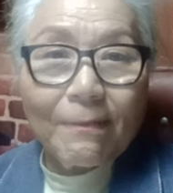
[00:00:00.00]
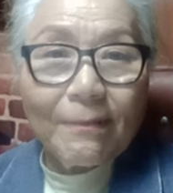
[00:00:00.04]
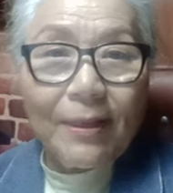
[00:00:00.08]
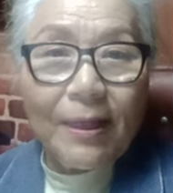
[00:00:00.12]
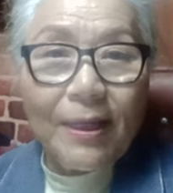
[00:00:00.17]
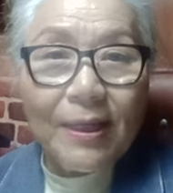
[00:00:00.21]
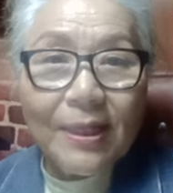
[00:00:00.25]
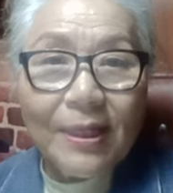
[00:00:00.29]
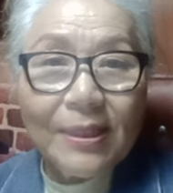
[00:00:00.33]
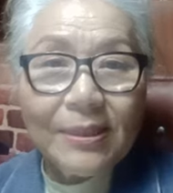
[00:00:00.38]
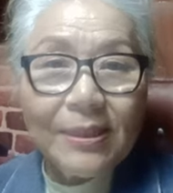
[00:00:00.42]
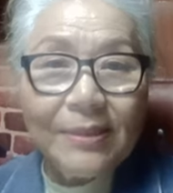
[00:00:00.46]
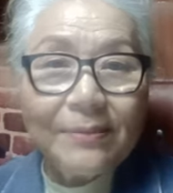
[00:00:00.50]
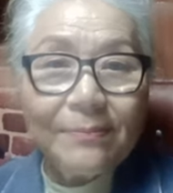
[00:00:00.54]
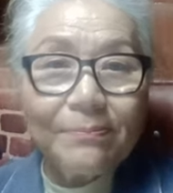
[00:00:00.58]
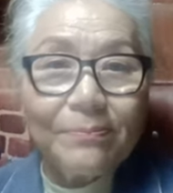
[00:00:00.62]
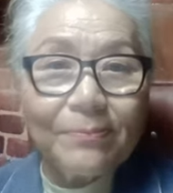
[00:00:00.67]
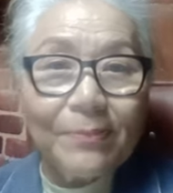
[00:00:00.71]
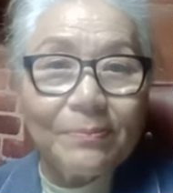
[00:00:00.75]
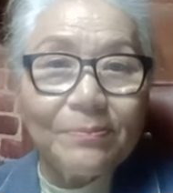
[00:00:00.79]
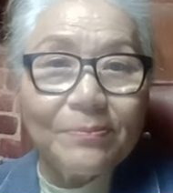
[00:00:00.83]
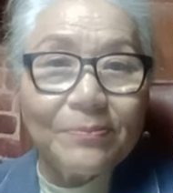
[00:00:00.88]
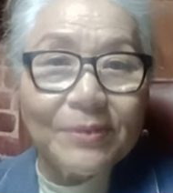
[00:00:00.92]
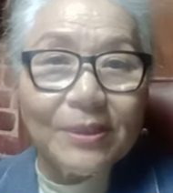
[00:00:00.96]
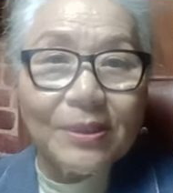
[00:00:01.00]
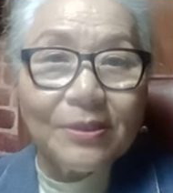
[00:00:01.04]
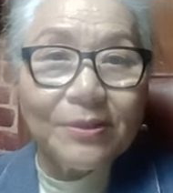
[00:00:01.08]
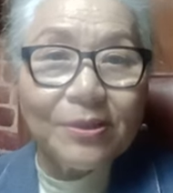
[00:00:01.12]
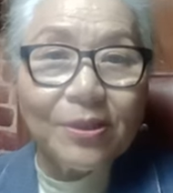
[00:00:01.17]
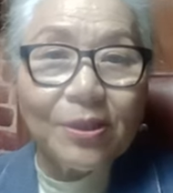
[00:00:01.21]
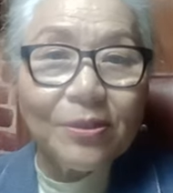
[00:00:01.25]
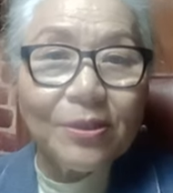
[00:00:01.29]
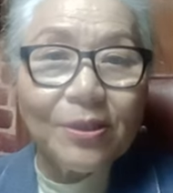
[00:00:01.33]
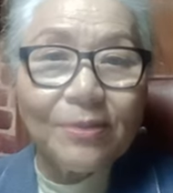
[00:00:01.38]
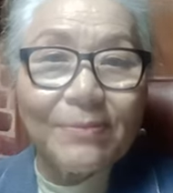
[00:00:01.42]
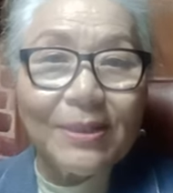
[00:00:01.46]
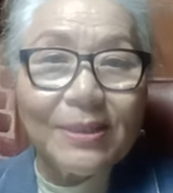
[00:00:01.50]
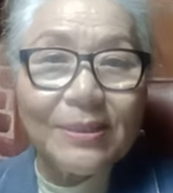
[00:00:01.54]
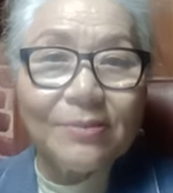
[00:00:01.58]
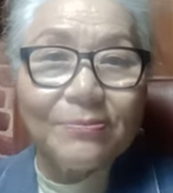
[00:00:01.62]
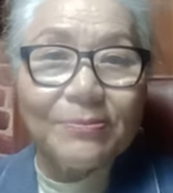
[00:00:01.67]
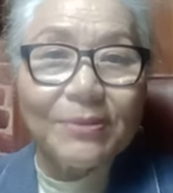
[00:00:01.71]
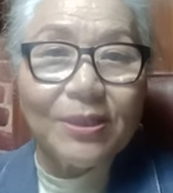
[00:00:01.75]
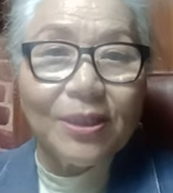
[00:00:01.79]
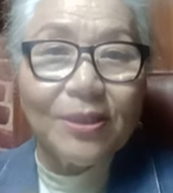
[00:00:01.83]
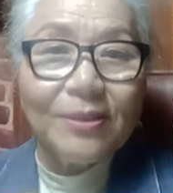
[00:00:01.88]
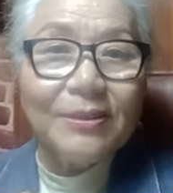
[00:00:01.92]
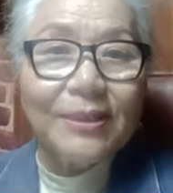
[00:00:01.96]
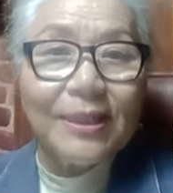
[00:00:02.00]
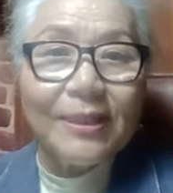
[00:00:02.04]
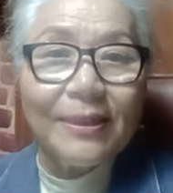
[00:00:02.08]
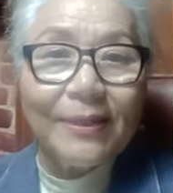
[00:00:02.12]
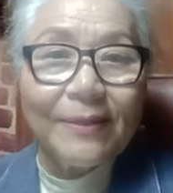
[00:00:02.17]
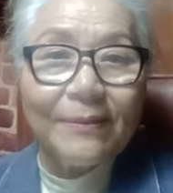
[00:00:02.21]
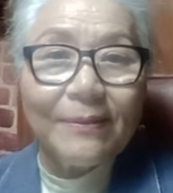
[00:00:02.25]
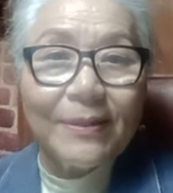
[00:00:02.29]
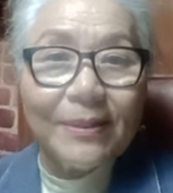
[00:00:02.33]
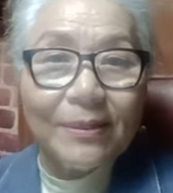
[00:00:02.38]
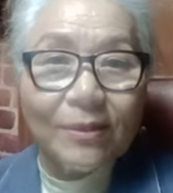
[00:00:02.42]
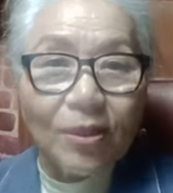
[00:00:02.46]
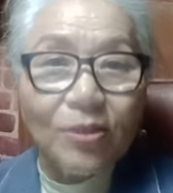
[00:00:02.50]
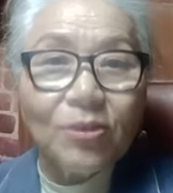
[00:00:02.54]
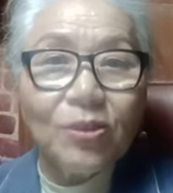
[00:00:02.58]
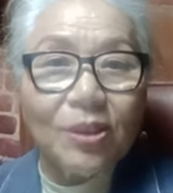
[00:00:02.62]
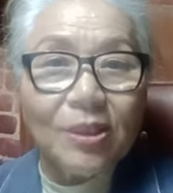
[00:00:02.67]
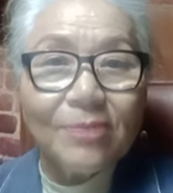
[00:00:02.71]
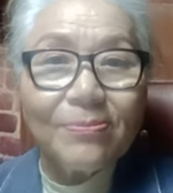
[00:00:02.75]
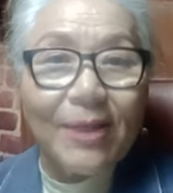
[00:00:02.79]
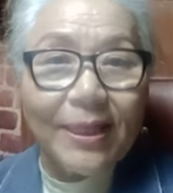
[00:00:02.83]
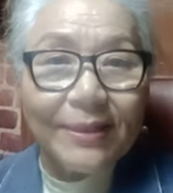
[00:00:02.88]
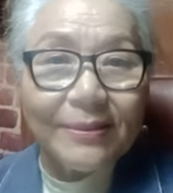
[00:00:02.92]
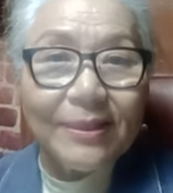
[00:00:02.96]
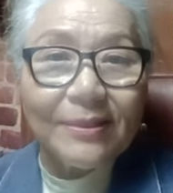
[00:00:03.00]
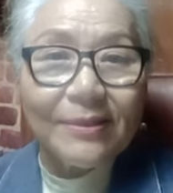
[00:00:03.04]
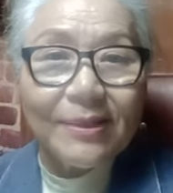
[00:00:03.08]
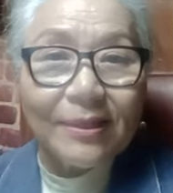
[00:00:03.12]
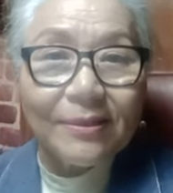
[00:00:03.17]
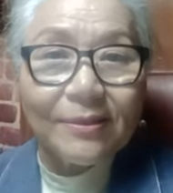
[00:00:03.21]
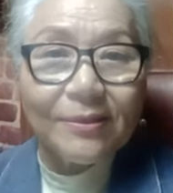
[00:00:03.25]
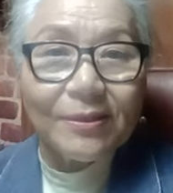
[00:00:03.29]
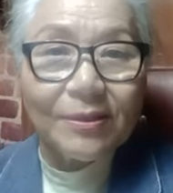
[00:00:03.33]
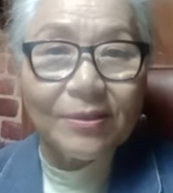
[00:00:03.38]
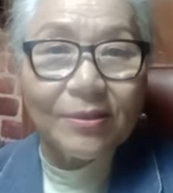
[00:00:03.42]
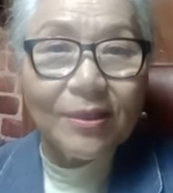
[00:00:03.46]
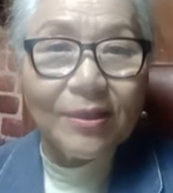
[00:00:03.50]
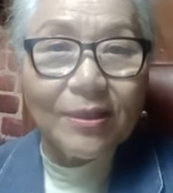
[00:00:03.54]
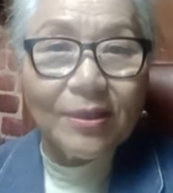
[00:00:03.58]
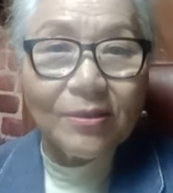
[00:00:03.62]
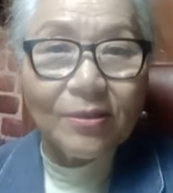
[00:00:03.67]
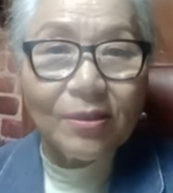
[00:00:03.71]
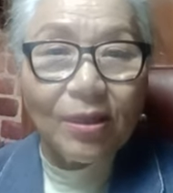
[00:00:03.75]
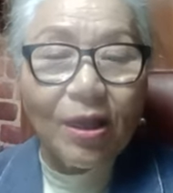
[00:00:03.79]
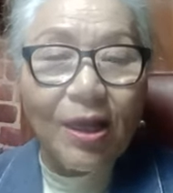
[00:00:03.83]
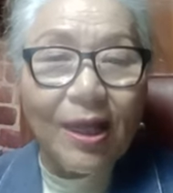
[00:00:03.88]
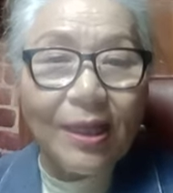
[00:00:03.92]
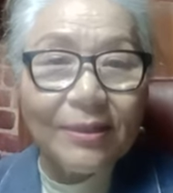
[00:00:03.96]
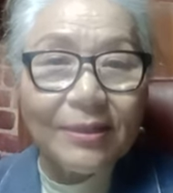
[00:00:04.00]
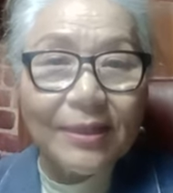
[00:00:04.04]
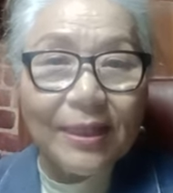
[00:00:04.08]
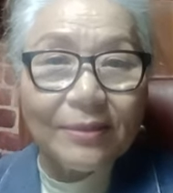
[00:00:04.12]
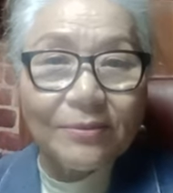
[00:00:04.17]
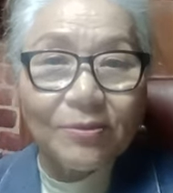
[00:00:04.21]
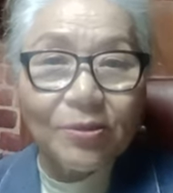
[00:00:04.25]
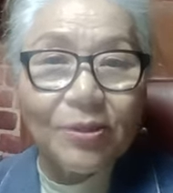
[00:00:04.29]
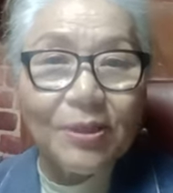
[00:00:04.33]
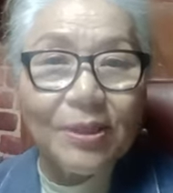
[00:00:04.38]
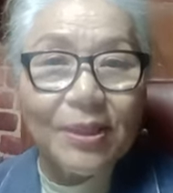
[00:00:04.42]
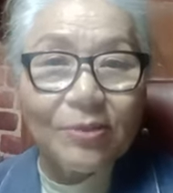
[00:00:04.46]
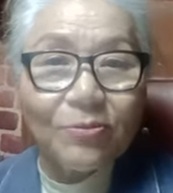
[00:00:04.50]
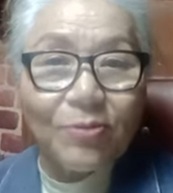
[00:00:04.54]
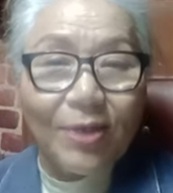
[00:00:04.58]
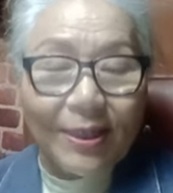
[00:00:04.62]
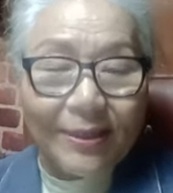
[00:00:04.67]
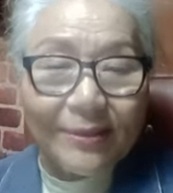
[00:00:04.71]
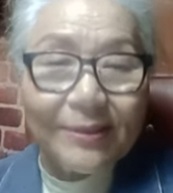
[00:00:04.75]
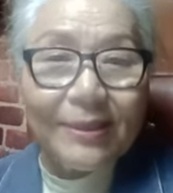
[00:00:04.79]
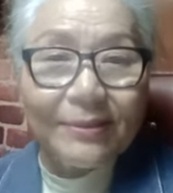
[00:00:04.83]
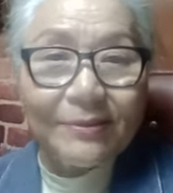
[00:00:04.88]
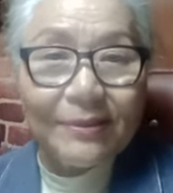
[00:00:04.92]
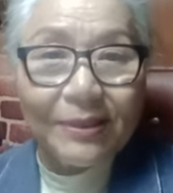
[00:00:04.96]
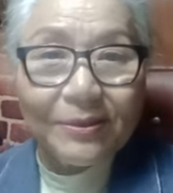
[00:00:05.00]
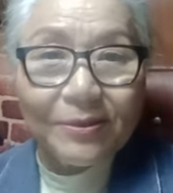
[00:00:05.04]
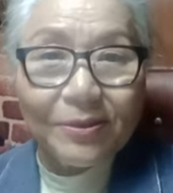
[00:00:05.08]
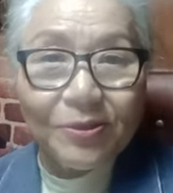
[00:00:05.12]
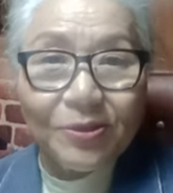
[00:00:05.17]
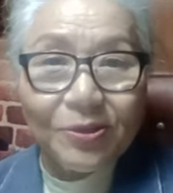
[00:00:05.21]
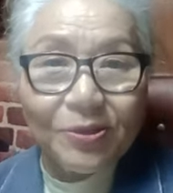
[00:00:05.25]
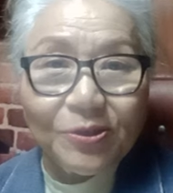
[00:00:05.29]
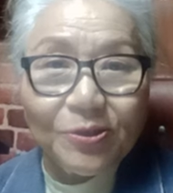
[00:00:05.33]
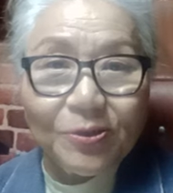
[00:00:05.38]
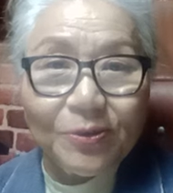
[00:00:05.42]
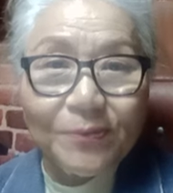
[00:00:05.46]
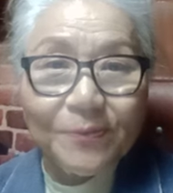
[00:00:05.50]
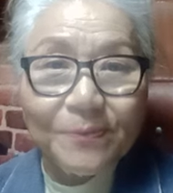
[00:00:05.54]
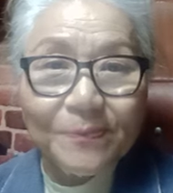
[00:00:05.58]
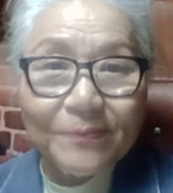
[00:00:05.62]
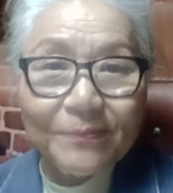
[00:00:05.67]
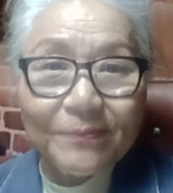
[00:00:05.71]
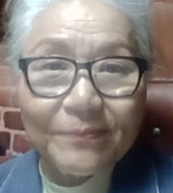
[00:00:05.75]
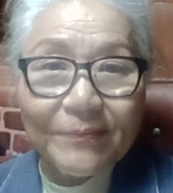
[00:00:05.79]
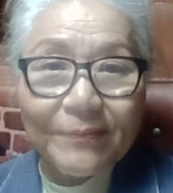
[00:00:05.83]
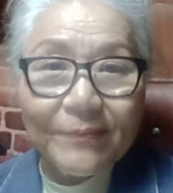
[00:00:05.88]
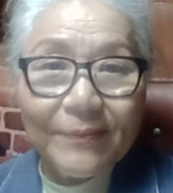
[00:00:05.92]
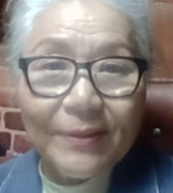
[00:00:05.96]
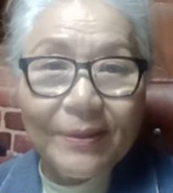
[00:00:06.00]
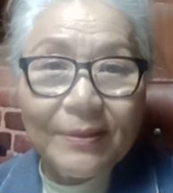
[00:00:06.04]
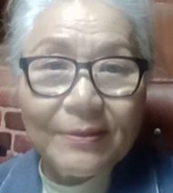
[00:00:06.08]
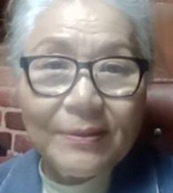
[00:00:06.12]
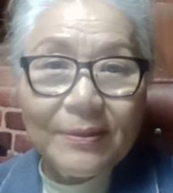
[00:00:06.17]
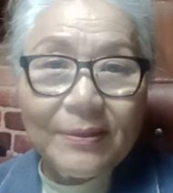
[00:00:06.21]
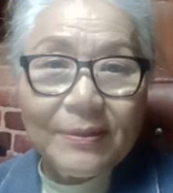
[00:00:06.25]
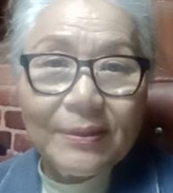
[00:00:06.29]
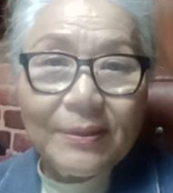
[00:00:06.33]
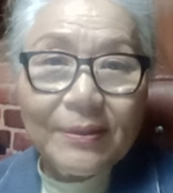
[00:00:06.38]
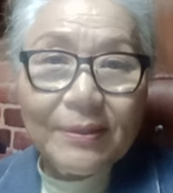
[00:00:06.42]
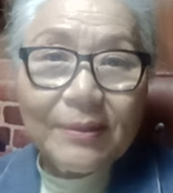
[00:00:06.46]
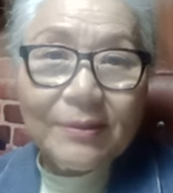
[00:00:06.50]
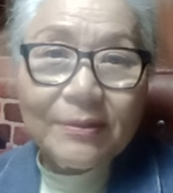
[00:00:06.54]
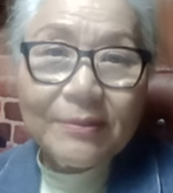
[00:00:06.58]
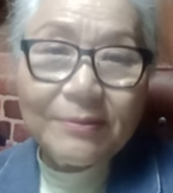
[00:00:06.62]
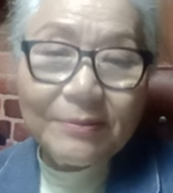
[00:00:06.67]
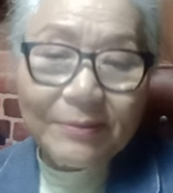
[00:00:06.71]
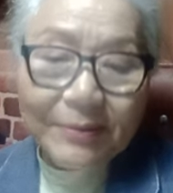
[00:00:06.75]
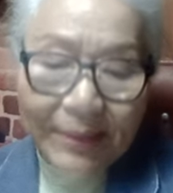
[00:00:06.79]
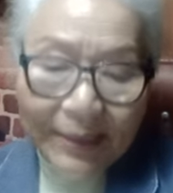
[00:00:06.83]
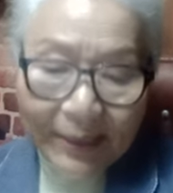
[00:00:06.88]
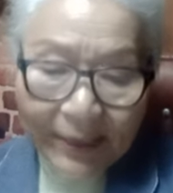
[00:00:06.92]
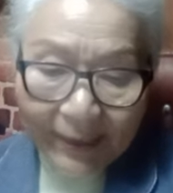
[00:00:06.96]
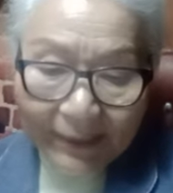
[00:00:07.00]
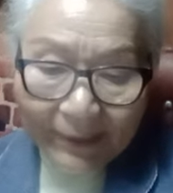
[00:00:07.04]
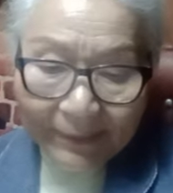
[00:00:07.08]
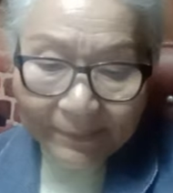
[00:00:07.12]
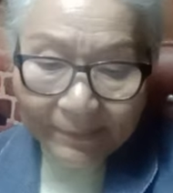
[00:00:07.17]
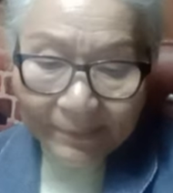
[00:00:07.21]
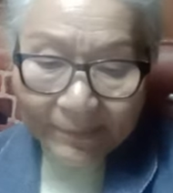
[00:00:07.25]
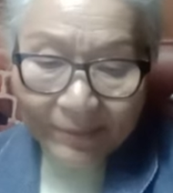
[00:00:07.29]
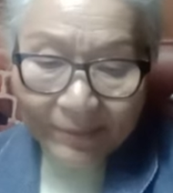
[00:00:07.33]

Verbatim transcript: 하나님 그 성경 말씀은 절대 건드리면 안 된다는 거예요. 더하거나 덜해도 안 된다는 것이죠. 그런데